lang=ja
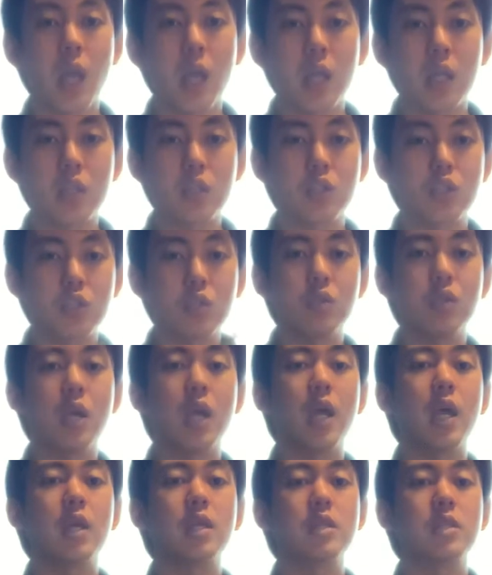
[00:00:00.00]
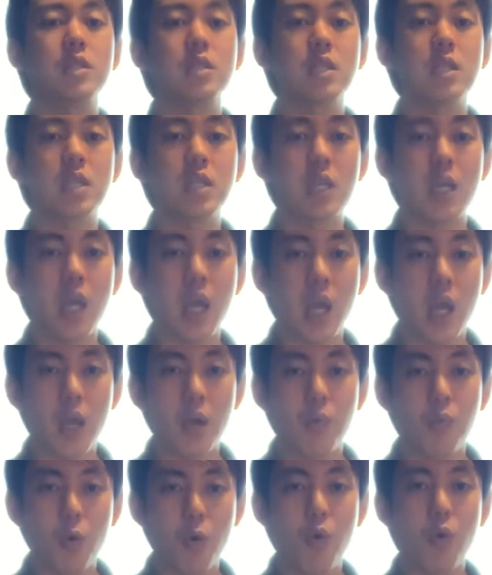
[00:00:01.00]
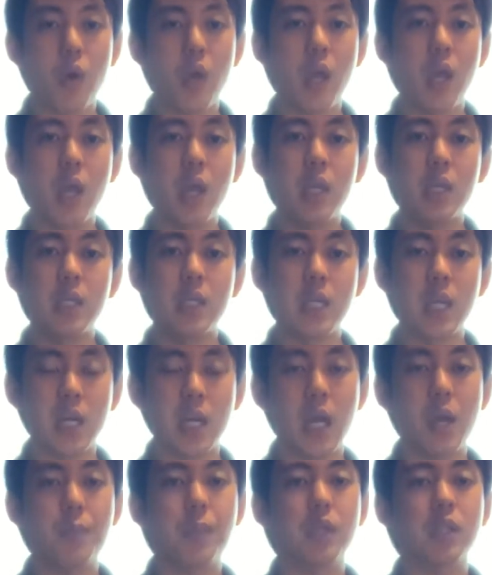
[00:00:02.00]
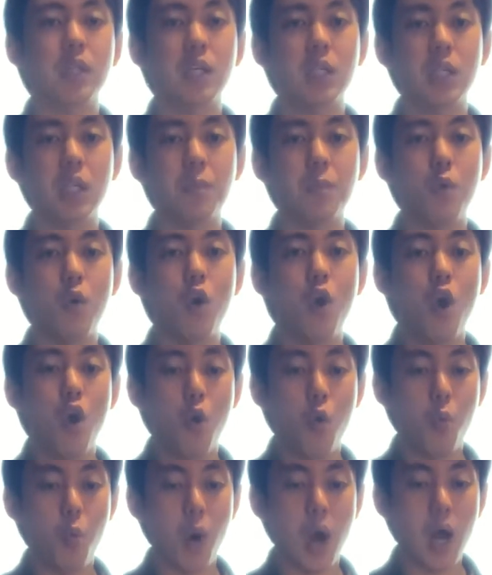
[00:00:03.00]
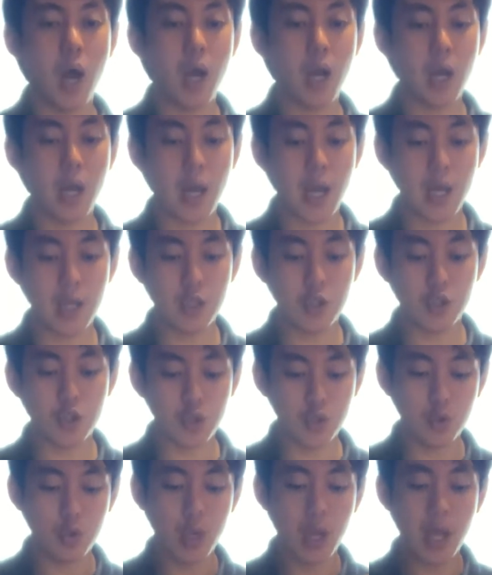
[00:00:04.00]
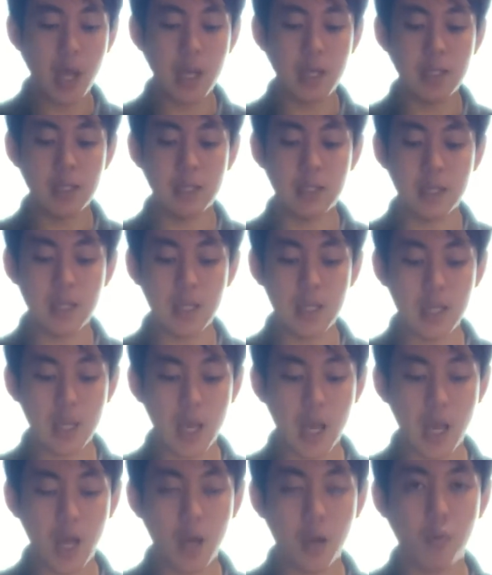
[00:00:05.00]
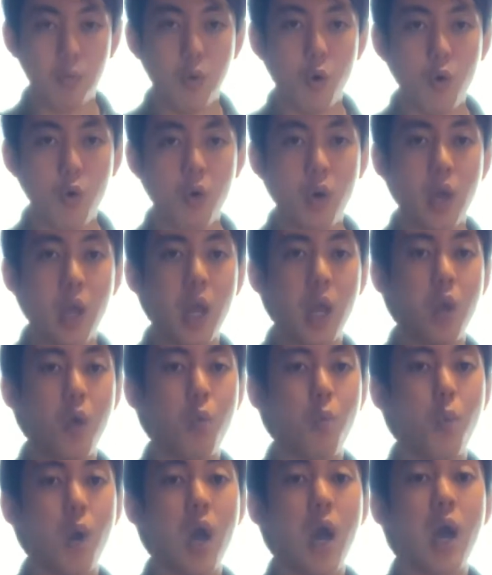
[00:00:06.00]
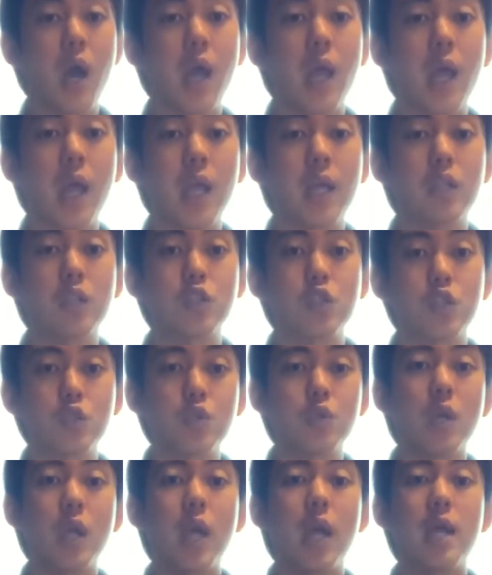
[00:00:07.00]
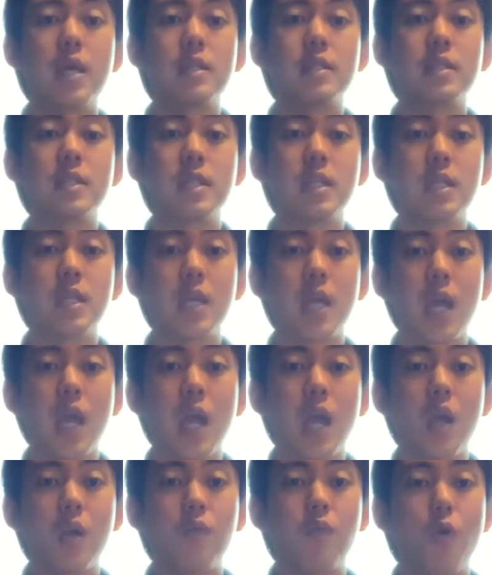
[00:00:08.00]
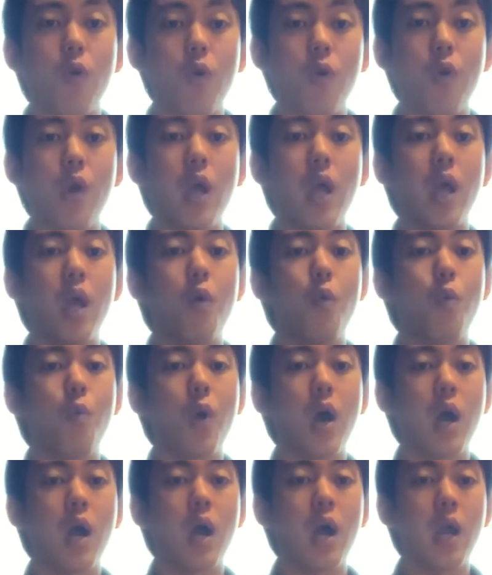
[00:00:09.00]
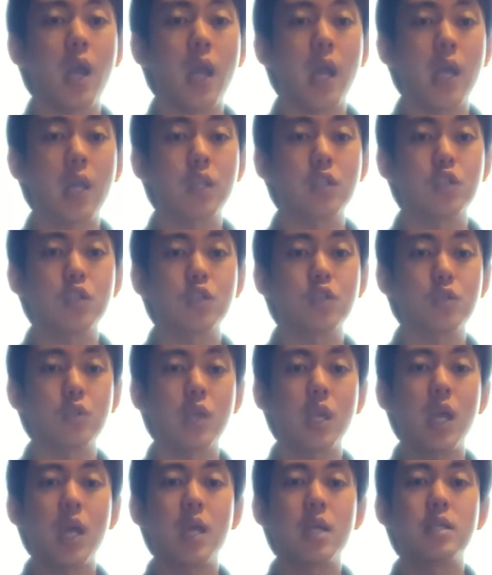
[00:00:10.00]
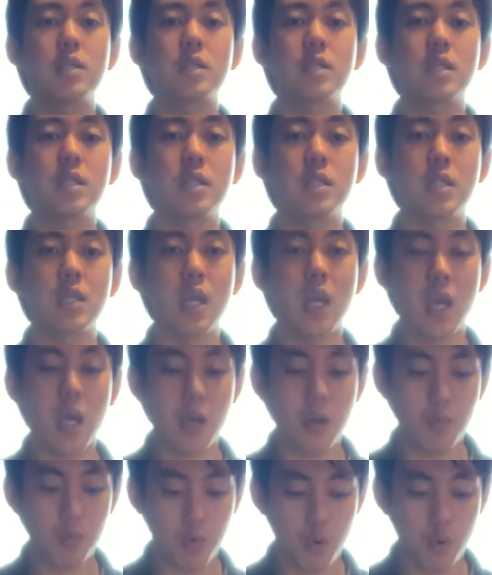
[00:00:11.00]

2 and 3 and 4 and 入れ替えパターンでも1 and 2 and 3 and 4 and 1 and 2 and 3 and 4 and 1 and 2 and 3 and 4